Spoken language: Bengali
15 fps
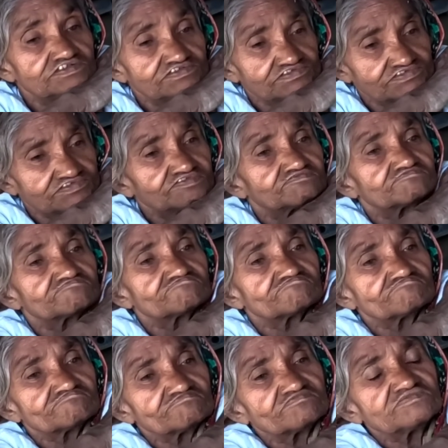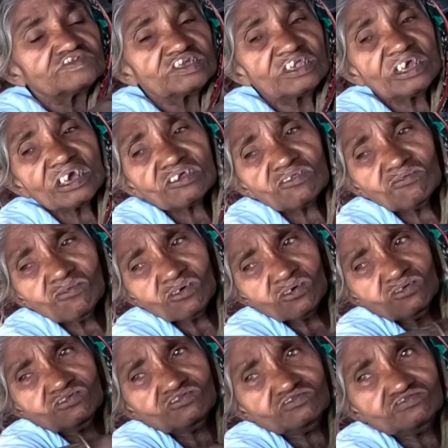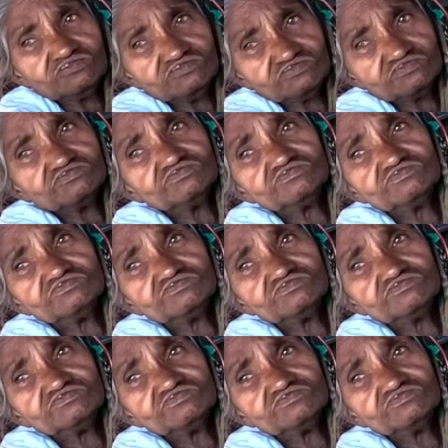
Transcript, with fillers: ছেলে আপনাকে আগে দেখতো দেখতো তারপরে